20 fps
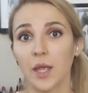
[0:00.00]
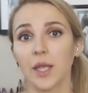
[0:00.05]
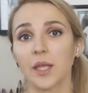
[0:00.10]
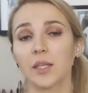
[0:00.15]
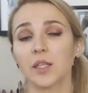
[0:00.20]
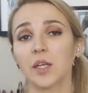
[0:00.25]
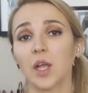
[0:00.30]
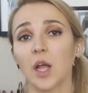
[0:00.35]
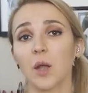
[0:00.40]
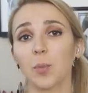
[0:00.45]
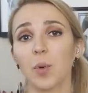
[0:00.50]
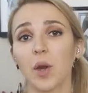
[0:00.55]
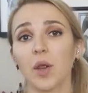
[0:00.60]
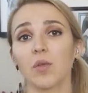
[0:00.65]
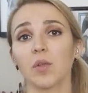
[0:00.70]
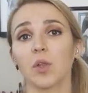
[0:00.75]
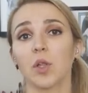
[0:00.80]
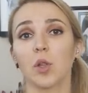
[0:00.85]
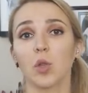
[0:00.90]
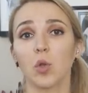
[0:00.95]
Это, как
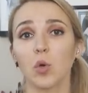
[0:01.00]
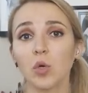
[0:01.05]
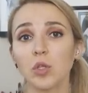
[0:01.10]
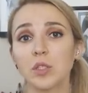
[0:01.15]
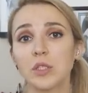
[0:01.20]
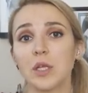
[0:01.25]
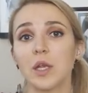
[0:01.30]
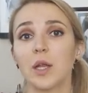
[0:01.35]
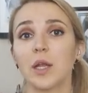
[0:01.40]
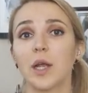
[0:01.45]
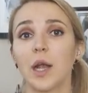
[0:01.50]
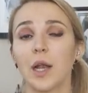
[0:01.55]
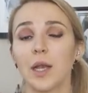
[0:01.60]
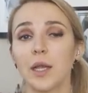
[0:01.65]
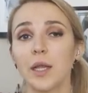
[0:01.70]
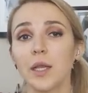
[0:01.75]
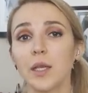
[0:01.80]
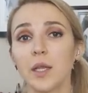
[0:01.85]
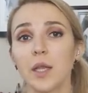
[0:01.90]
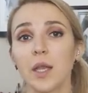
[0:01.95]
правило, локти или
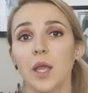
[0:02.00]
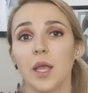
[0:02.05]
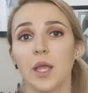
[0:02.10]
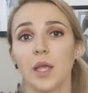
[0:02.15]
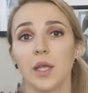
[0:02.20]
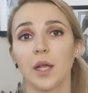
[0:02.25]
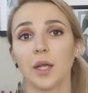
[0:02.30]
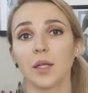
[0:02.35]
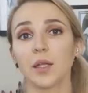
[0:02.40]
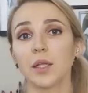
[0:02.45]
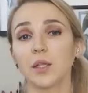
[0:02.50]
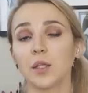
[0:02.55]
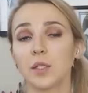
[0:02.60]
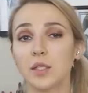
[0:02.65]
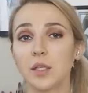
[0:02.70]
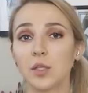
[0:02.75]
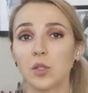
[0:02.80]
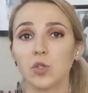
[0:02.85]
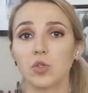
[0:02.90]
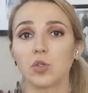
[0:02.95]
колени, и когда ты
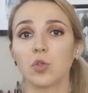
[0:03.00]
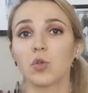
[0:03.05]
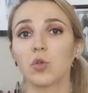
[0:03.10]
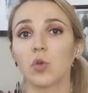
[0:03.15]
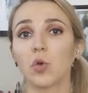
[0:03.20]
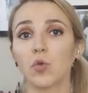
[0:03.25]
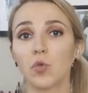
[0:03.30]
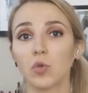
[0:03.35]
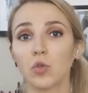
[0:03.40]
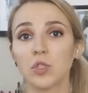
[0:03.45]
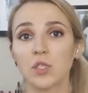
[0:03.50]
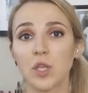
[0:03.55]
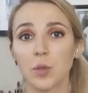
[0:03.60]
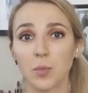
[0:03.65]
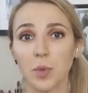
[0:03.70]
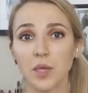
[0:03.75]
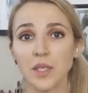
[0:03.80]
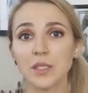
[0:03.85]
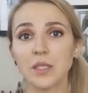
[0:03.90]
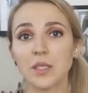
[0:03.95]
делаешь татуировку на
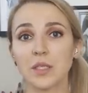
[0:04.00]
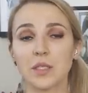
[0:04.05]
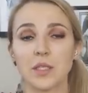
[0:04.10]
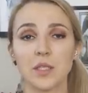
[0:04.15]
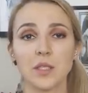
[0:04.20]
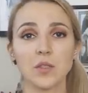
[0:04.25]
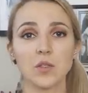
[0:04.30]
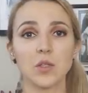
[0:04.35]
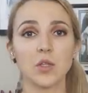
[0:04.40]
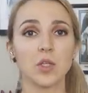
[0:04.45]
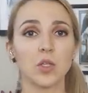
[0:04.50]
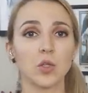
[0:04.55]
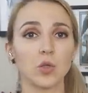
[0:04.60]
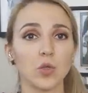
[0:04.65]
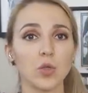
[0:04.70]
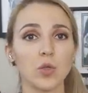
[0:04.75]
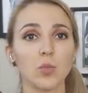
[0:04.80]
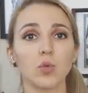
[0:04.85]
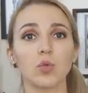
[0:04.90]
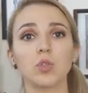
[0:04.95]
запястье, естественно,
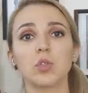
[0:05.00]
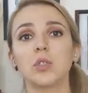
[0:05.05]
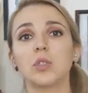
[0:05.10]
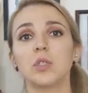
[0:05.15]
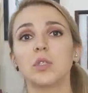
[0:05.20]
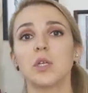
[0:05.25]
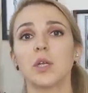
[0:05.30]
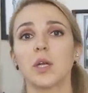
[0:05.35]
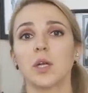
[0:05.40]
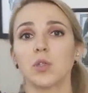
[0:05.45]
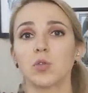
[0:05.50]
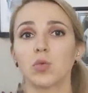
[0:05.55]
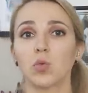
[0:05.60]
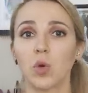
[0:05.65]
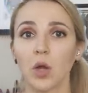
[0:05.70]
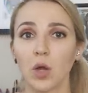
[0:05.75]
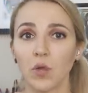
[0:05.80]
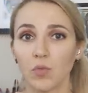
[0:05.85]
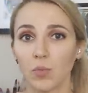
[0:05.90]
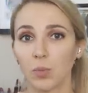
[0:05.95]
никто не будет задирать
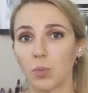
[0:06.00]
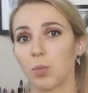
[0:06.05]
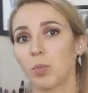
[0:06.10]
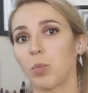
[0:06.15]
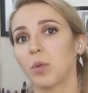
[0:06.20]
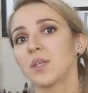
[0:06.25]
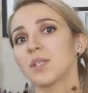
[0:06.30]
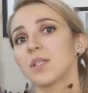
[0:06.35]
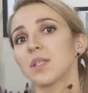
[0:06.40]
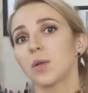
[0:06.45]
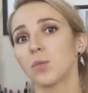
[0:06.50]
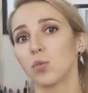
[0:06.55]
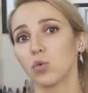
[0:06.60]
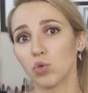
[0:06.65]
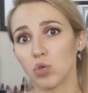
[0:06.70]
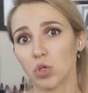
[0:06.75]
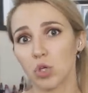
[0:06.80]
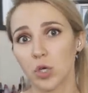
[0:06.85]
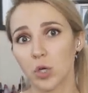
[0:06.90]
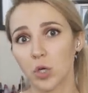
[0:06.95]
рукав по
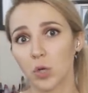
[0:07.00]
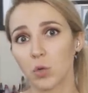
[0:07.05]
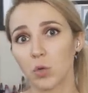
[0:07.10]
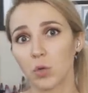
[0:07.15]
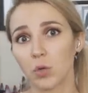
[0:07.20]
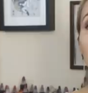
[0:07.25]
самую шею.